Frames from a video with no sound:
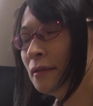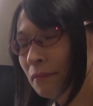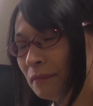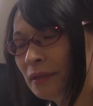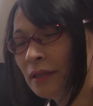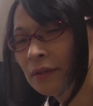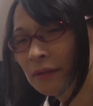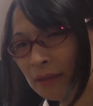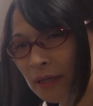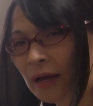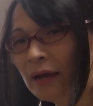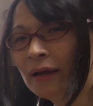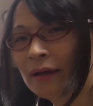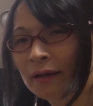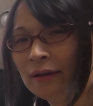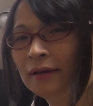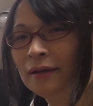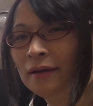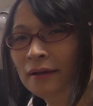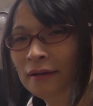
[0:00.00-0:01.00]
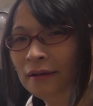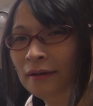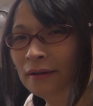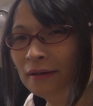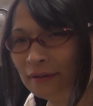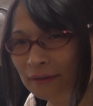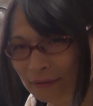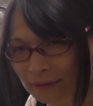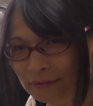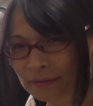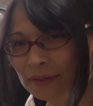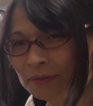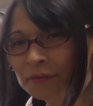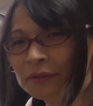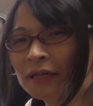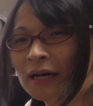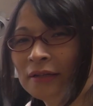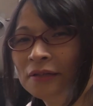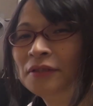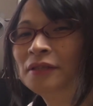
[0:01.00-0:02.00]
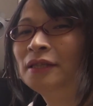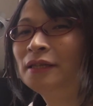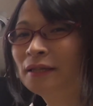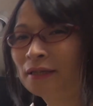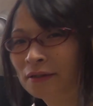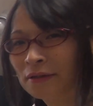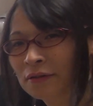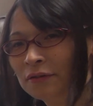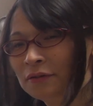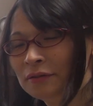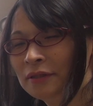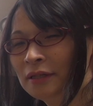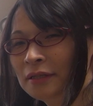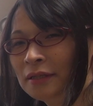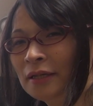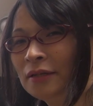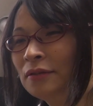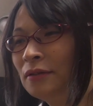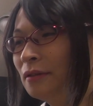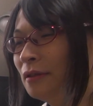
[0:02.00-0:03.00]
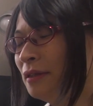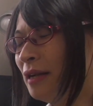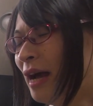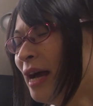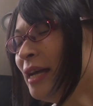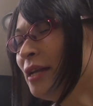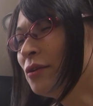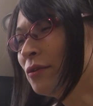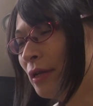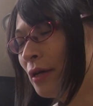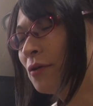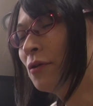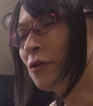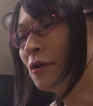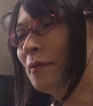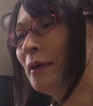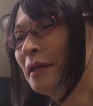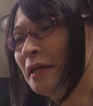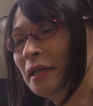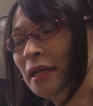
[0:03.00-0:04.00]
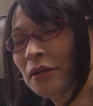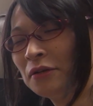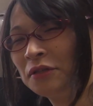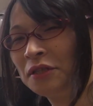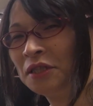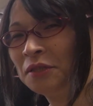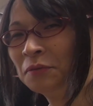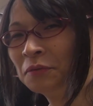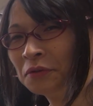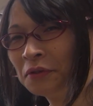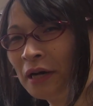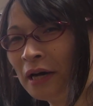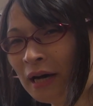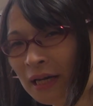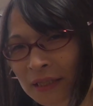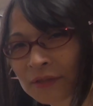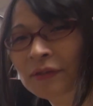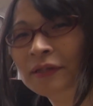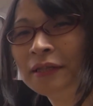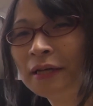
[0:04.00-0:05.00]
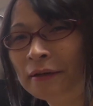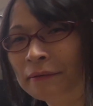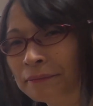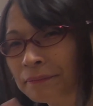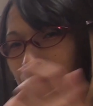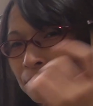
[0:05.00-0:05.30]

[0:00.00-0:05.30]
めんどくさい。うん、でも楽しい。こんな楽し、ライトでここまで楽しいものは初めて。